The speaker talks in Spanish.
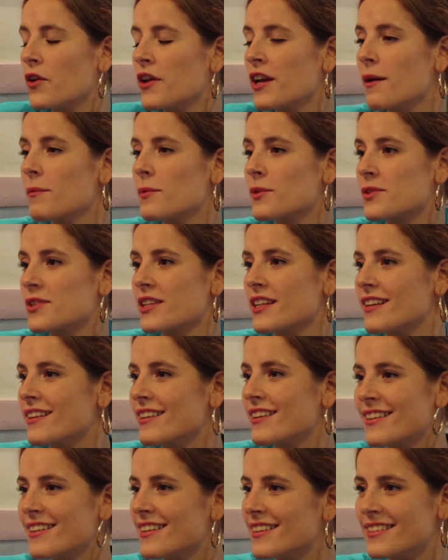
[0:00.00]
digamos, el
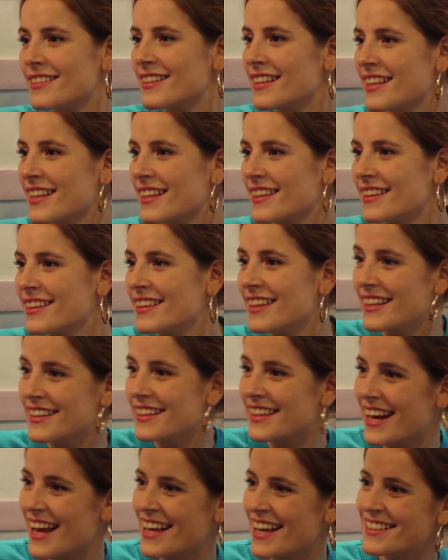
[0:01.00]

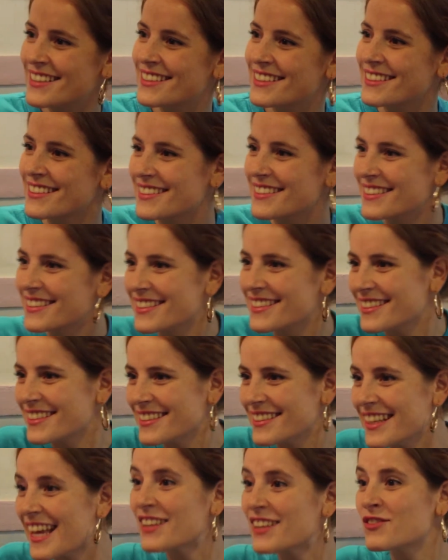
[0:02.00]
detrás,
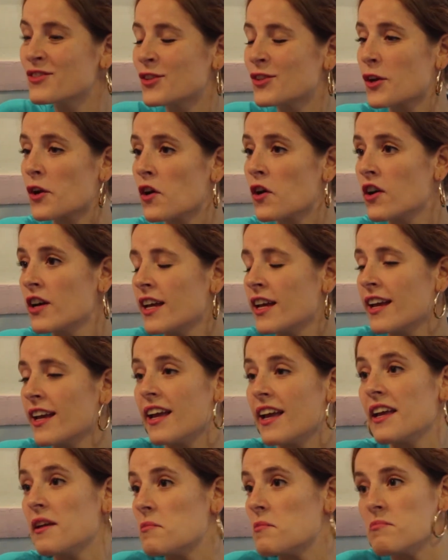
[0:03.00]
dentro,
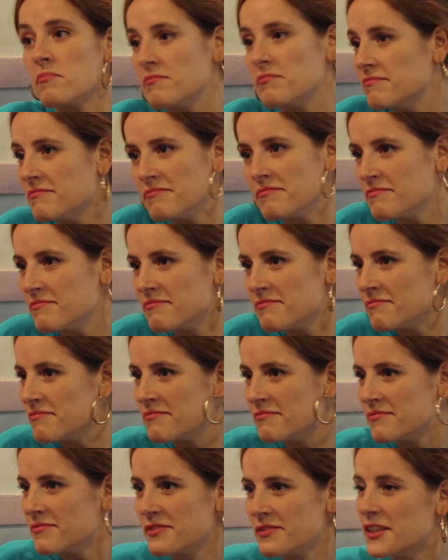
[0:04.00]
eh,
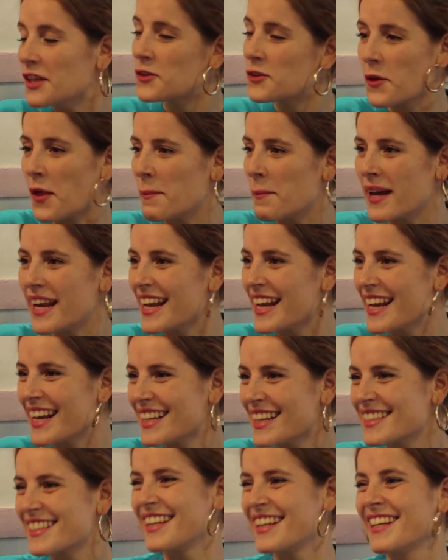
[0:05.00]
de todas
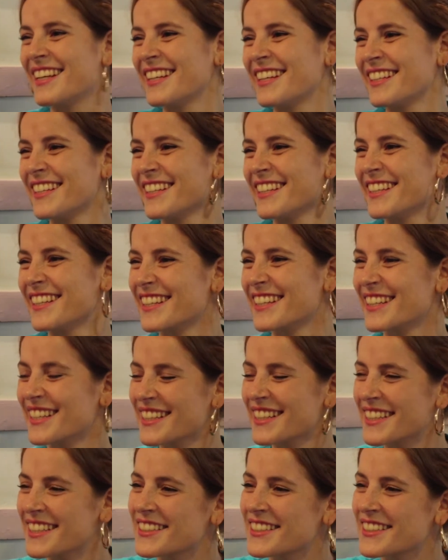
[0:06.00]
maneras? Básicamente